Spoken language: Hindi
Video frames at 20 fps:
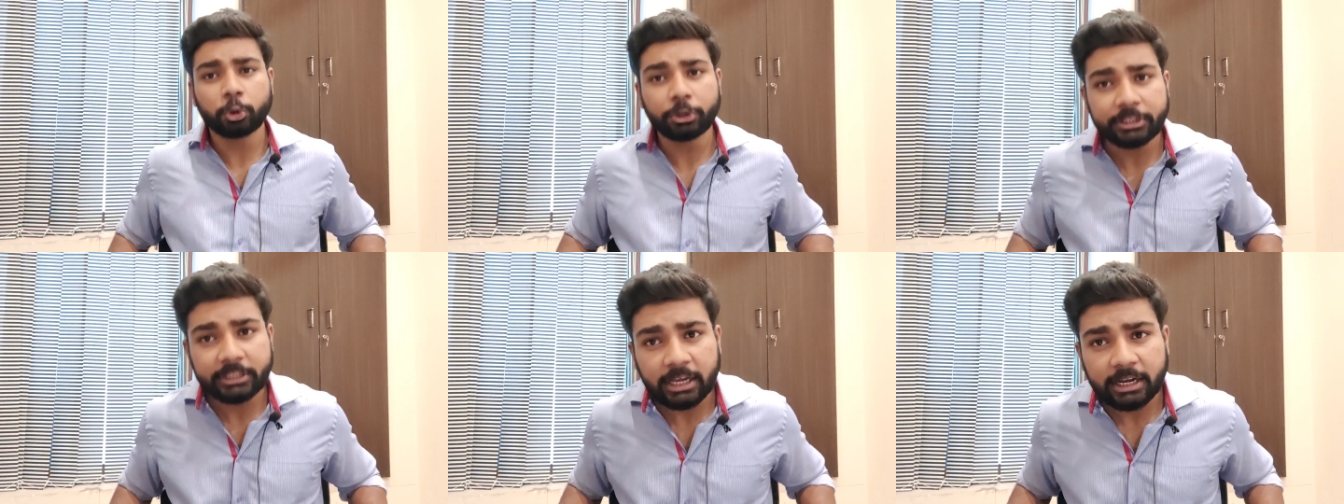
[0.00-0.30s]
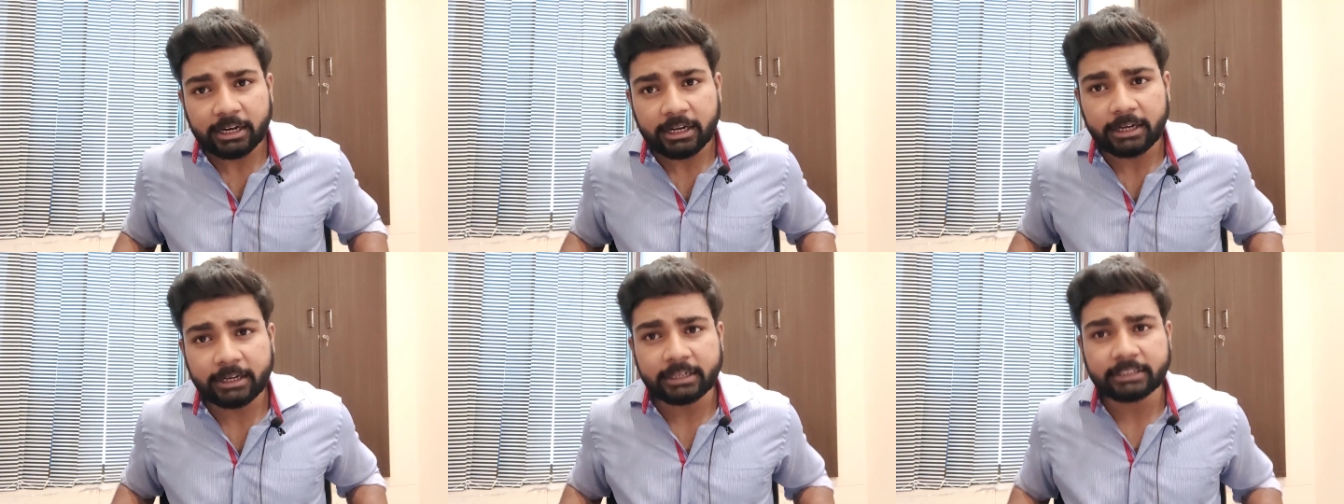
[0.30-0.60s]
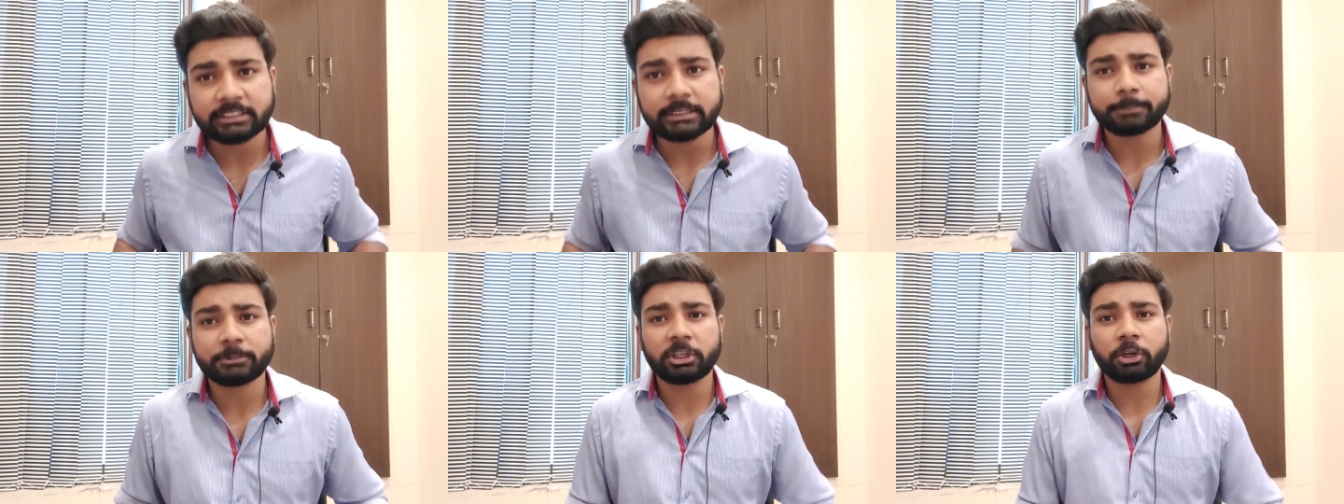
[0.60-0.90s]
दुनिया का अगर
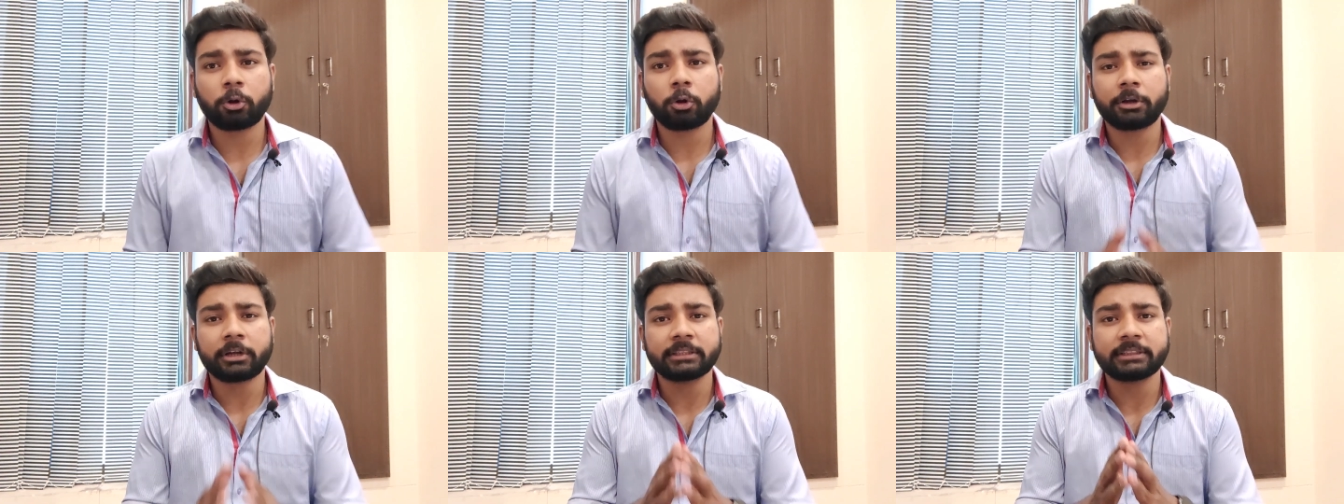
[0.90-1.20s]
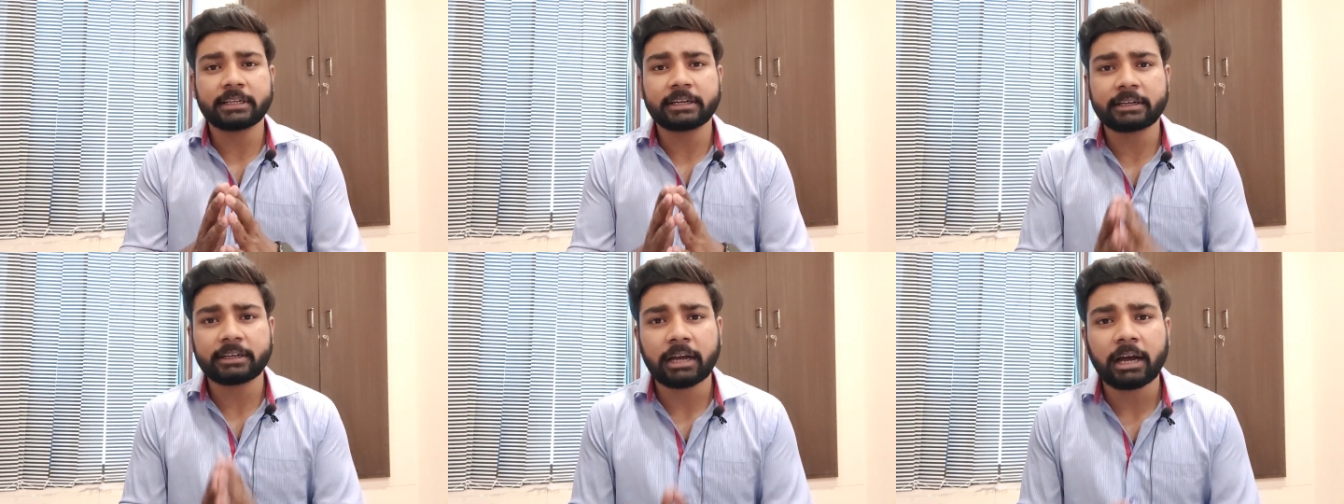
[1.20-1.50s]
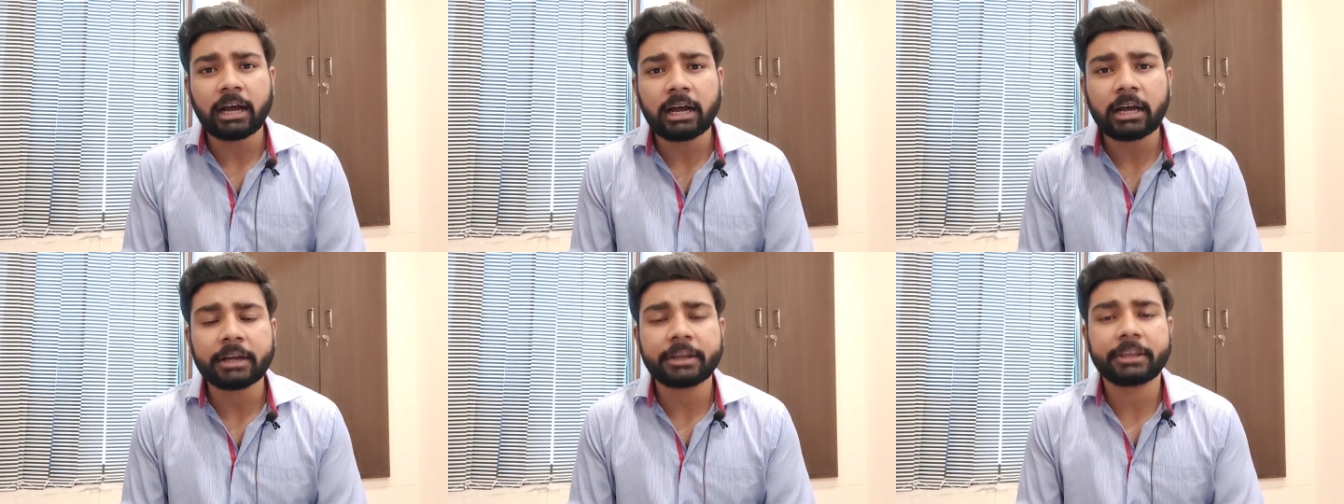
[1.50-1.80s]
सबसे कोई
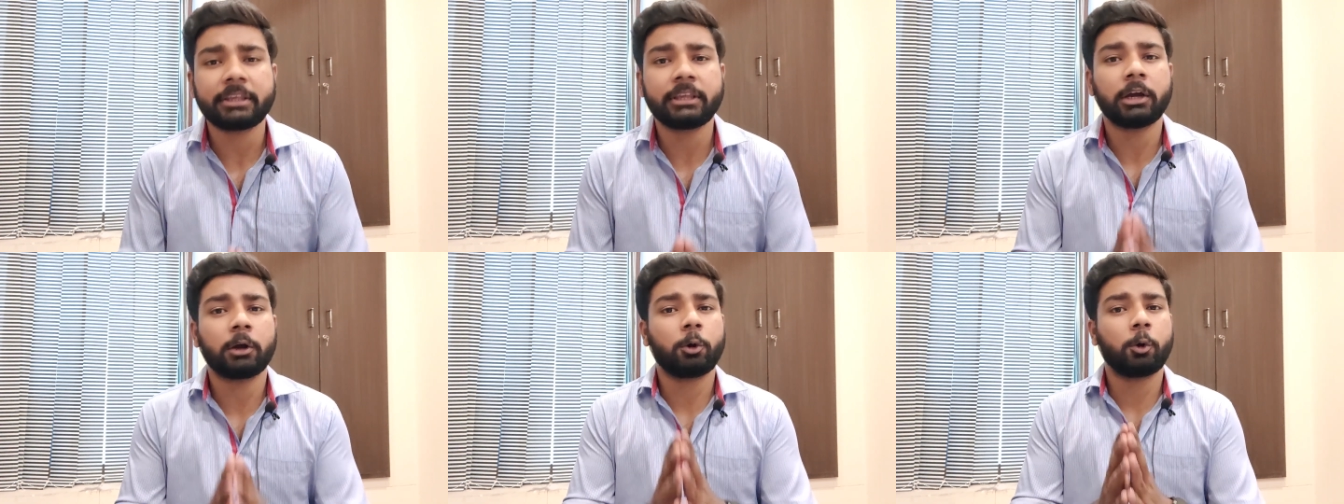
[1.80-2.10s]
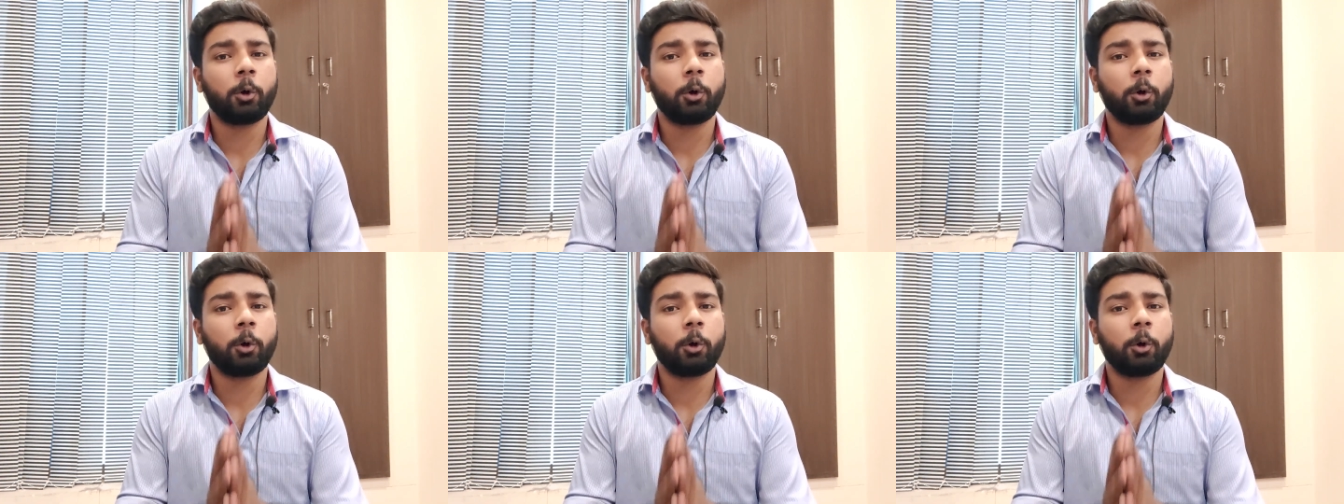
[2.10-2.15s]
खतरनाक या